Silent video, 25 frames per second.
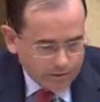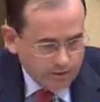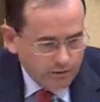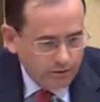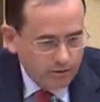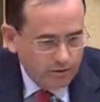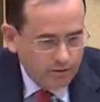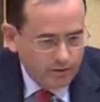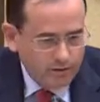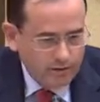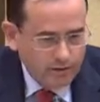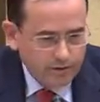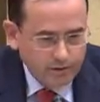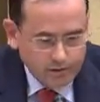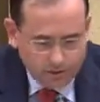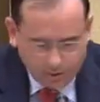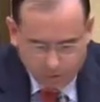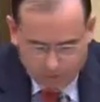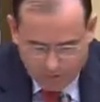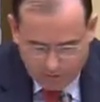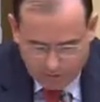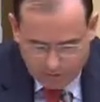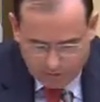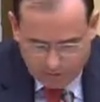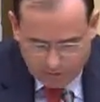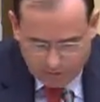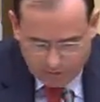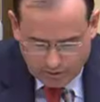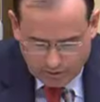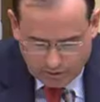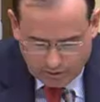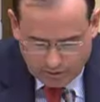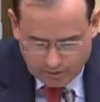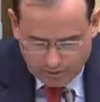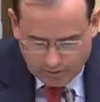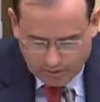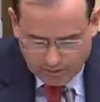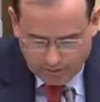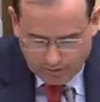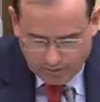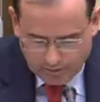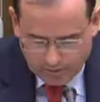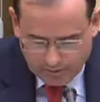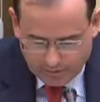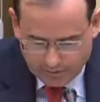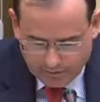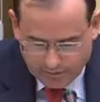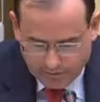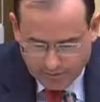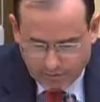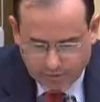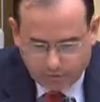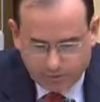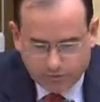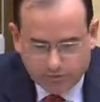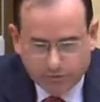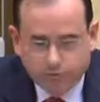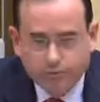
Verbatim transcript: Tengo que añadir, como es natural, que la financiación,